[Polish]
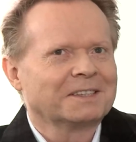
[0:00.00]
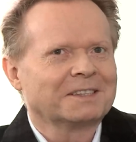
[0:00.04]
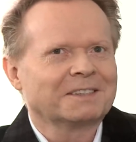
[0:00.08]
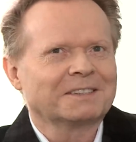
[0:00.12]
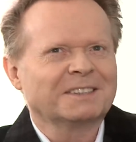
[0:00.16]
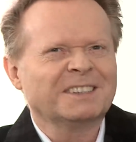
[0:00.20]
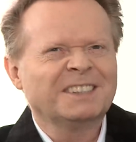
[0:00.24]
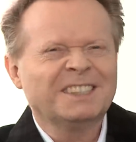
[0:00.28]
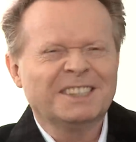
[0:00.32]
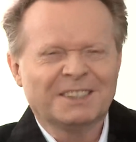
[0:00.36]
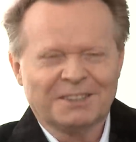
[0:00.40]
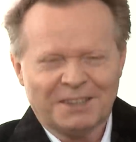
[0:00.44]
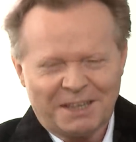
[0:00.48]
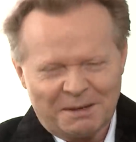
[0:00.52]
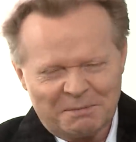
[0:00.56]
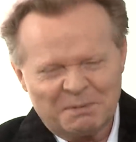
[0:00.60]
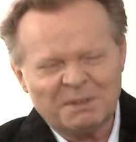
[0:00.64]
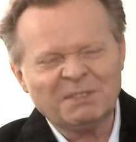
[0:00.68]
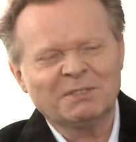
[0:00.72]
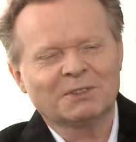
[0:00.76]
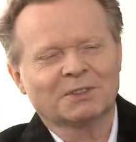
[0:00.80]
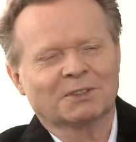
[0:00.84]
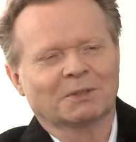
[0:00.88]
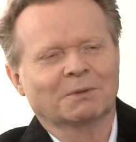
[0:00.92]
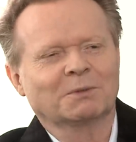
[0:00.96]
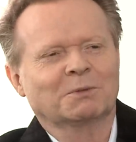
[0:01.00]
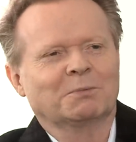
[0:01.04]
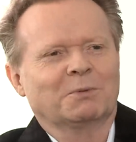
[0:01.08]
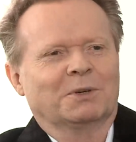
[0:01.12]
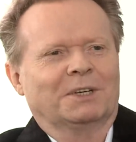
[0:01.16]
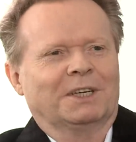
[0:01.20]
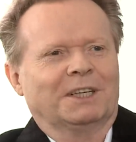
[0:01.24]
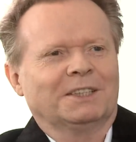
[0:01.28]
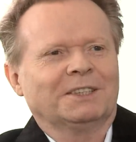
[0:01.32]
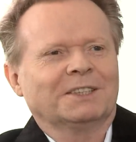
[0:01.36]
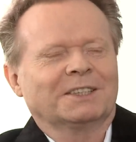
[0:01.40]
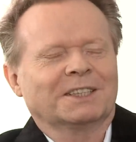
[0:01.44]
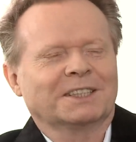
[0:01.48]
Nie, no na pewno są z
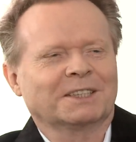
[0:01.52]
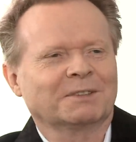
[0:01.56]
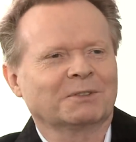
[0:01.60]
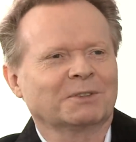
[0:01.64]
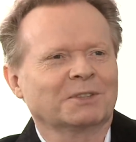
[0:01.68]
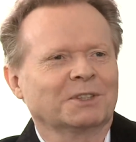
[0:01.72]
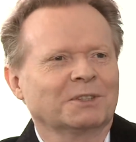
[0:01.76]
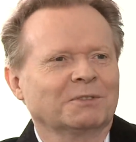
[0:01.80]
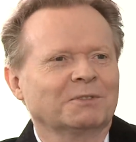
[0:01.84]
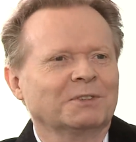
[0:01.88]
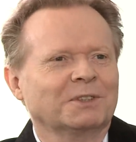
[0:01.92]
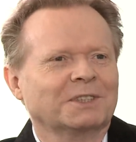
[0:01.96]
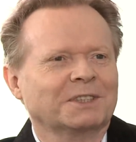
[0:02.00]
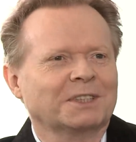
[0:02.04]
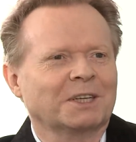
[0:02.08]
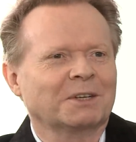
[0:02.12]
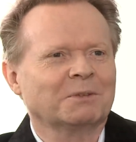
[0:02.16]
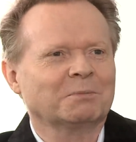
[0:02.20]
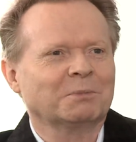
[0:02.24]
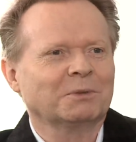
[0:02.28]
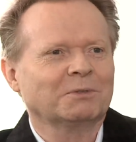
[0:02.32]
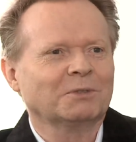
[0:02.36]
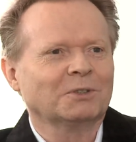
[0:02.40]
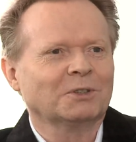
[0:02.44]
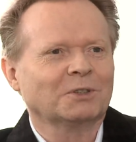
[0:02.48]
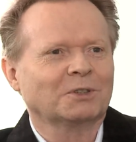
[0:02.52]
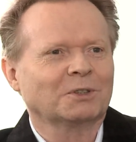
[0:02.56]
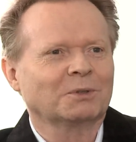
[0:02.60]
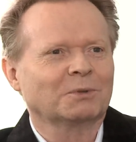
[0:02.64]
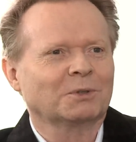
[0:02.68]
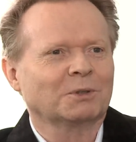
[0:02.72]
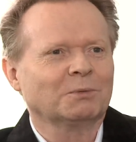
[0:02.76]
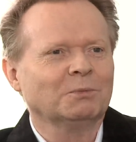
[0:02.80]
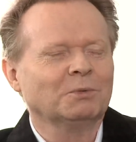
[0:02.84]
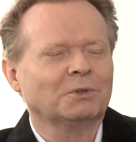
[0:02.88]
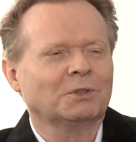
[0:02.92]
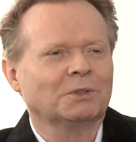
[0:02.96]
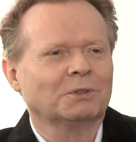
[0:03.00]
pogranicza zawodowych, z całą pewnością
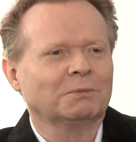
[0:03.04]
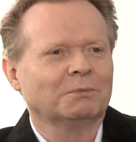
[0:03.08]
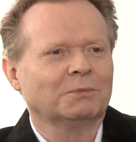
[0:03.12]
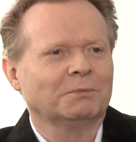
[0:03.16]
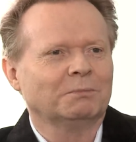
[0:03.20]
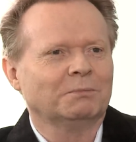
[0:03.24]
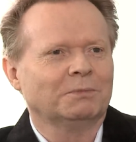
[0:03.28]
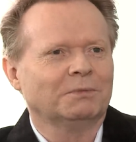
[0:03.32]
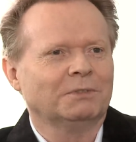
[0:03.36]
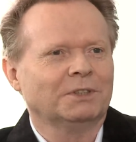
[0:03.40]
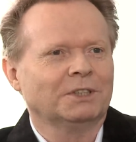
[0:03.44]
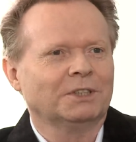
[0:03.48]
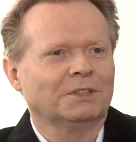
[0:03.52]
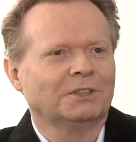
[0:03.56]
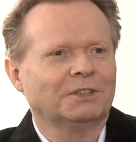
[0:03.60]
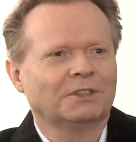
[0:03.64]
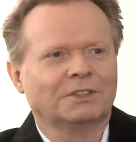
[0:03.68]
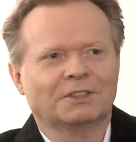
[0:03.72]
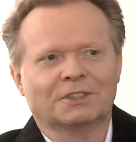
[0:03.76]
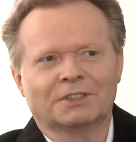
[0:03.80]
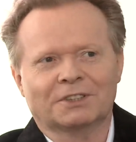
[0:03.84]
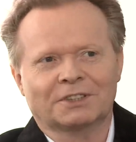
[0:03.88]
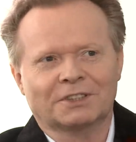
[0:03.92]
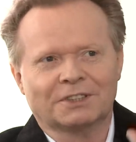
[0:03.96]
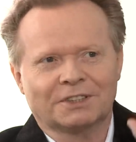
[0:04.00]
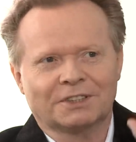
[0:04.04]
to musi wyjść